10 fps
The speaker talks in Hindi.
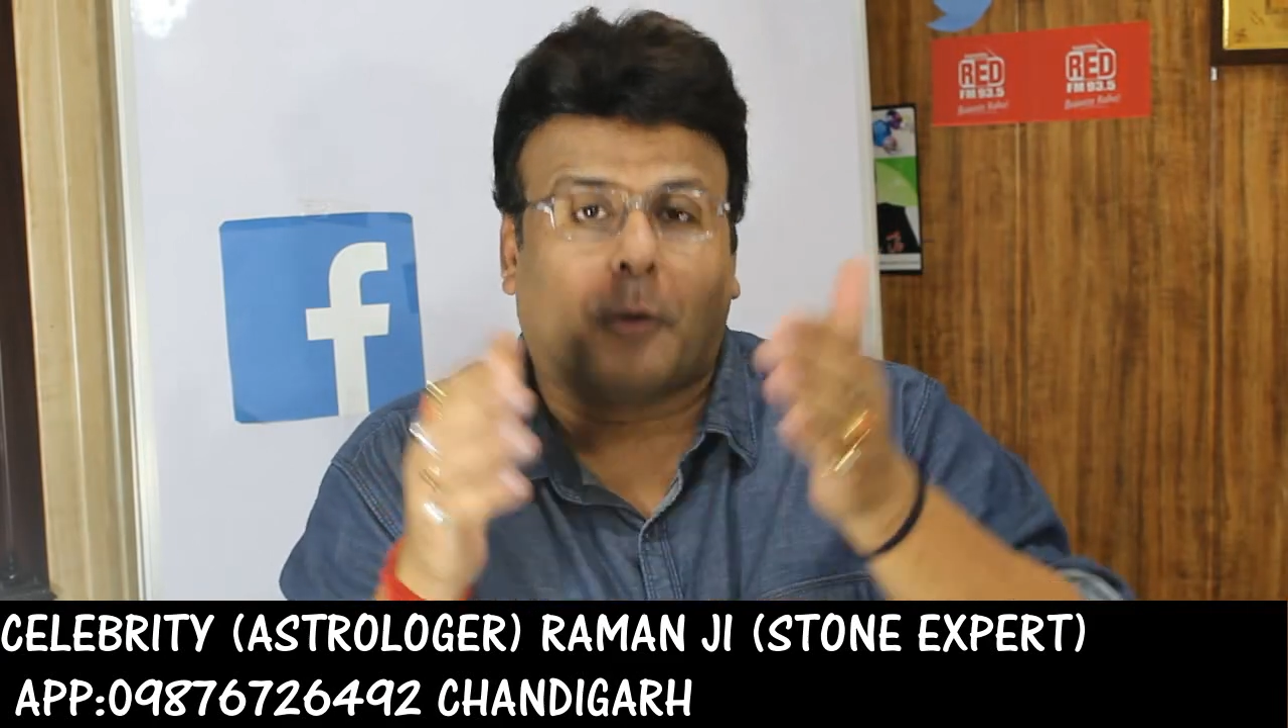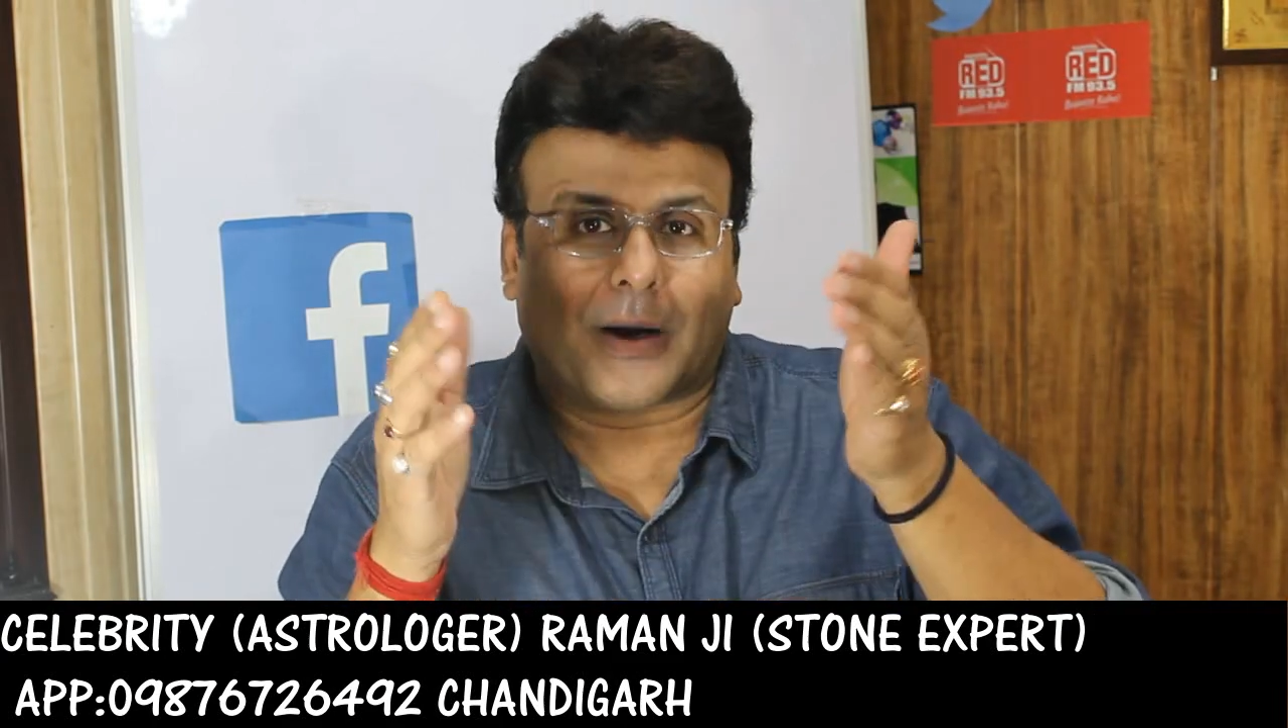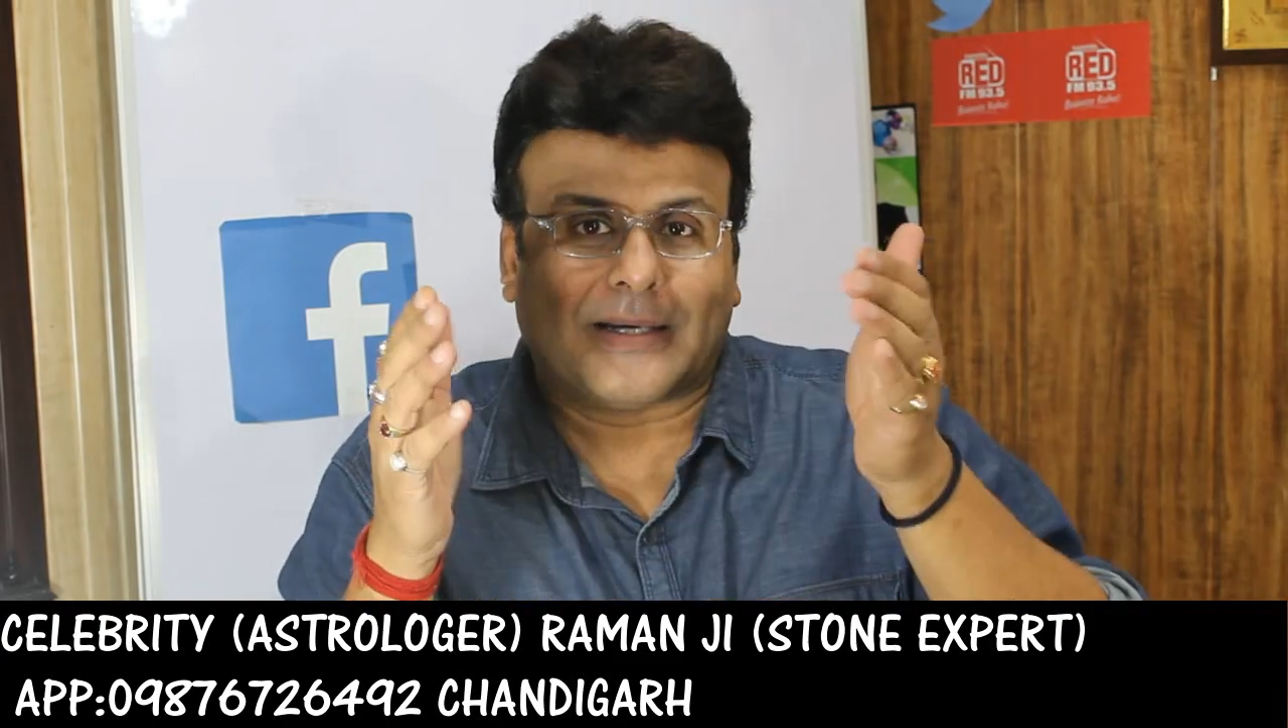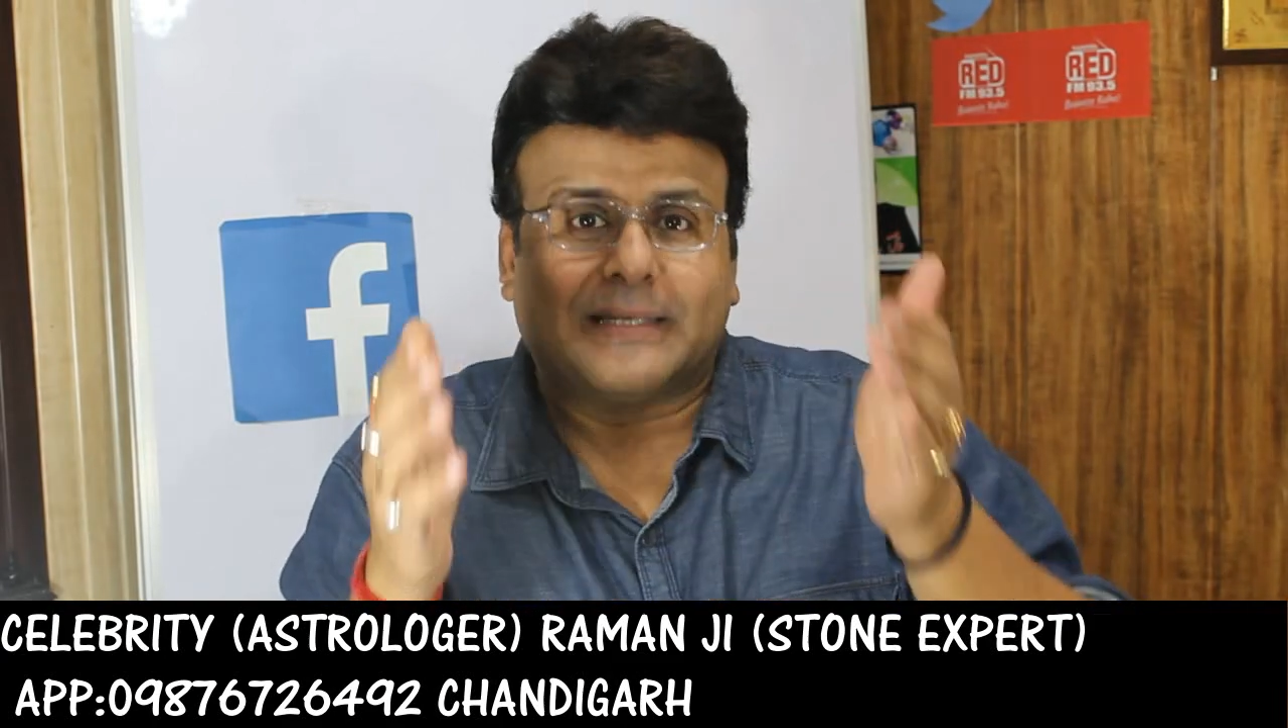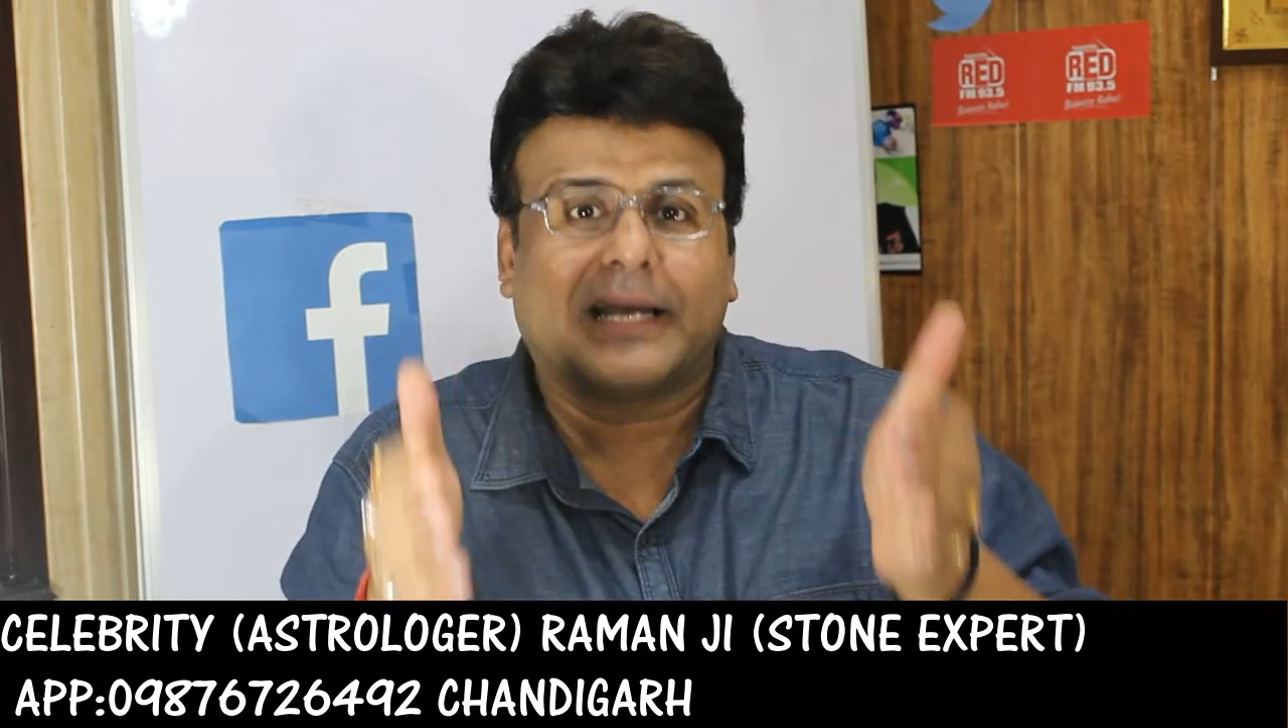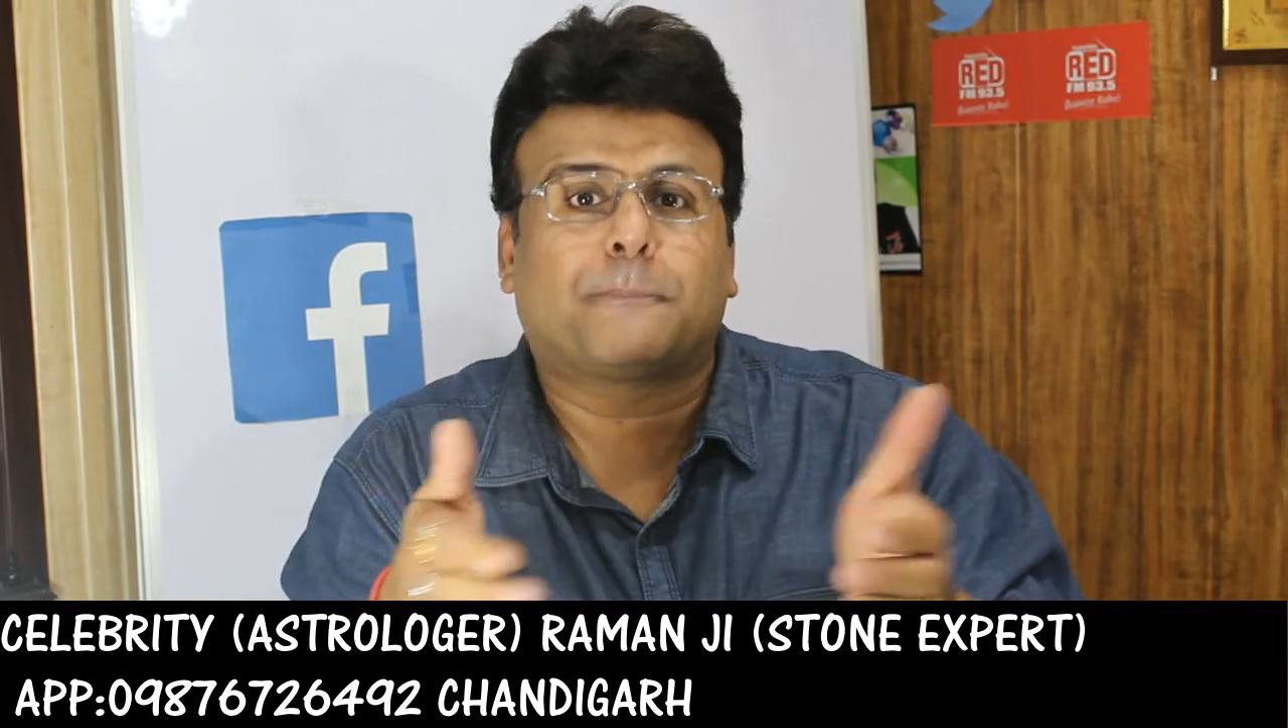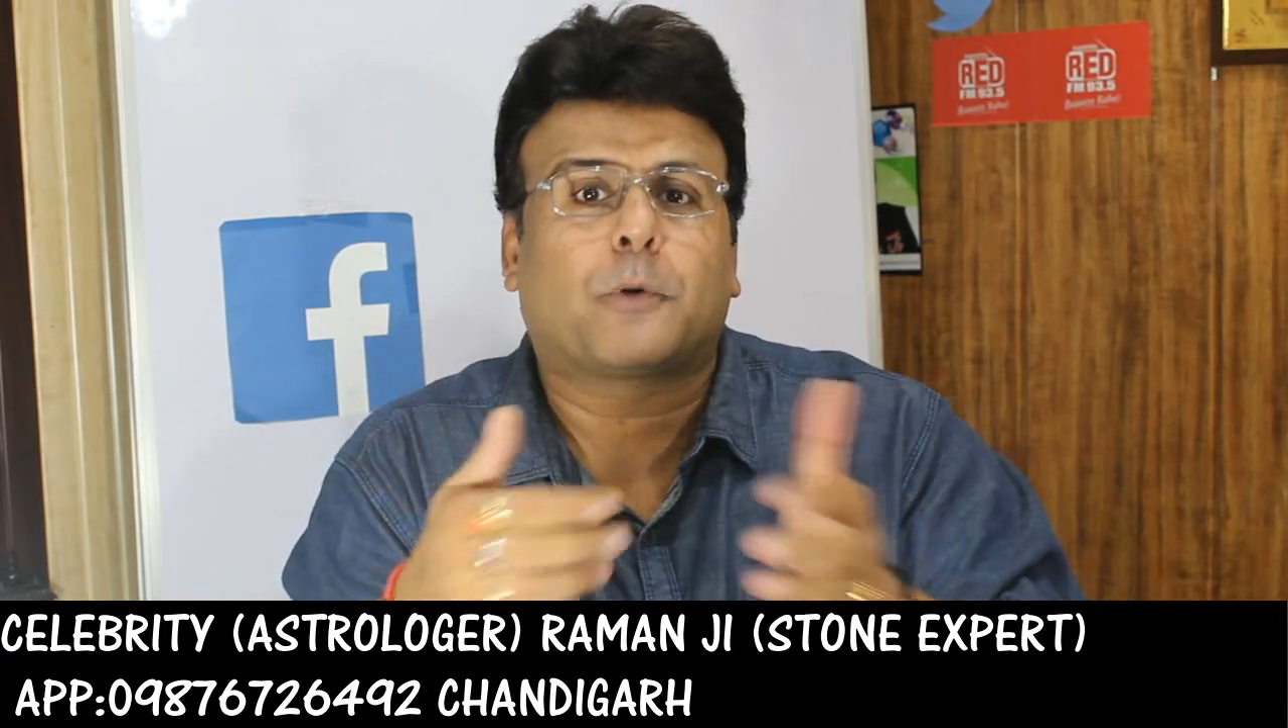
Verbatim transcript: बॉडी का एक